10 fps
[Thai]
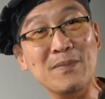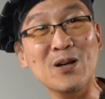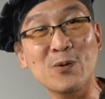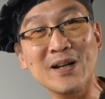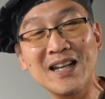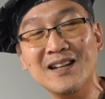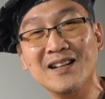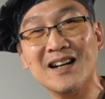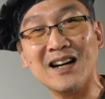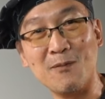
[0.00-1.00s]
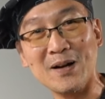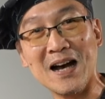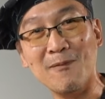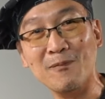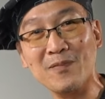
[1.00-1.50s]
เมนูวันนี้เรามา
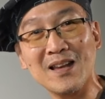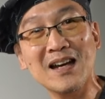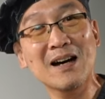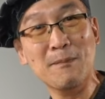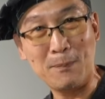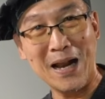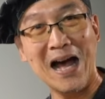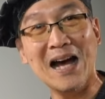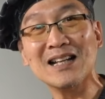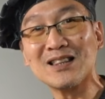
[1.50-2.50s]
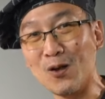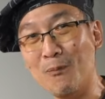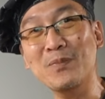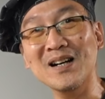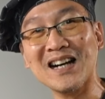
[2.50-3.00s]
ทำปลา
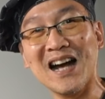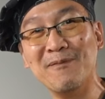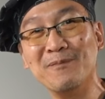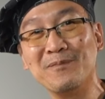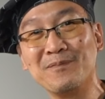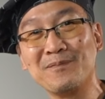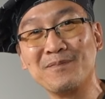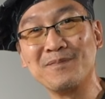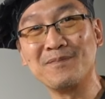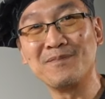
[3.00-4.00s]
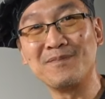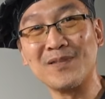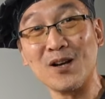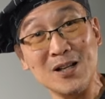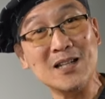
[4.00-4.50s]
ต้มเผือกครับ
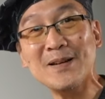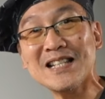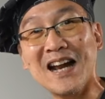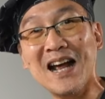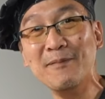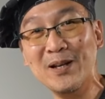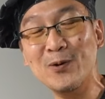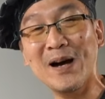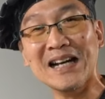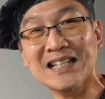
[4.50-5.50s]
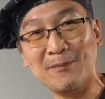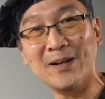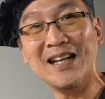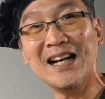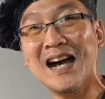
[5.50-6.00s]
ก่อนจะไปสาระเมนูอาหารทำ
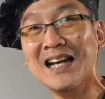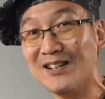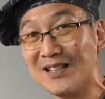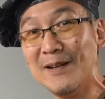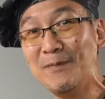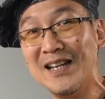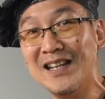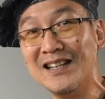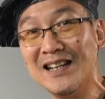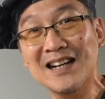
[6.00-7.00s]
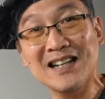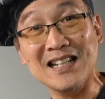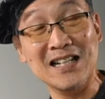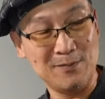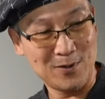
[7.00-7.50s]
กันง่ายๆแล้วก็ทิปดีๆ
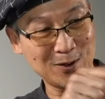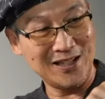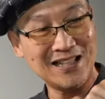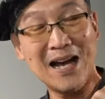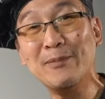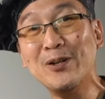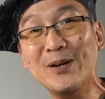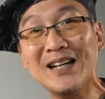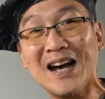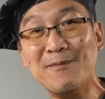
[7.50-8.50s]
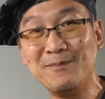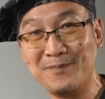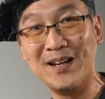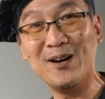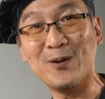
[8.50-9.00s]
อย่าลืมกดติดตามไปด้วยนะครับ
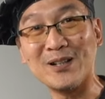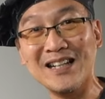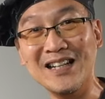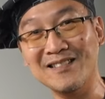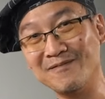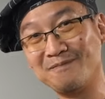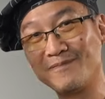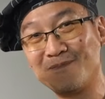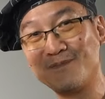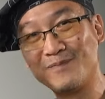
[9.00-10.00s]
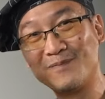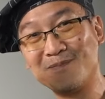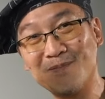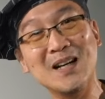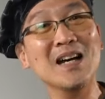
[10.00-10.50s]
แล้วกดกระดิ่ง
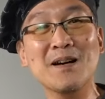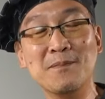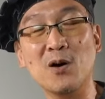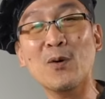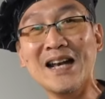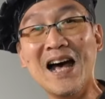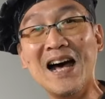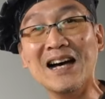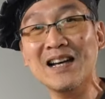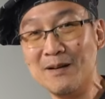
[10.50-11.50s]
เพื่อวันหน้า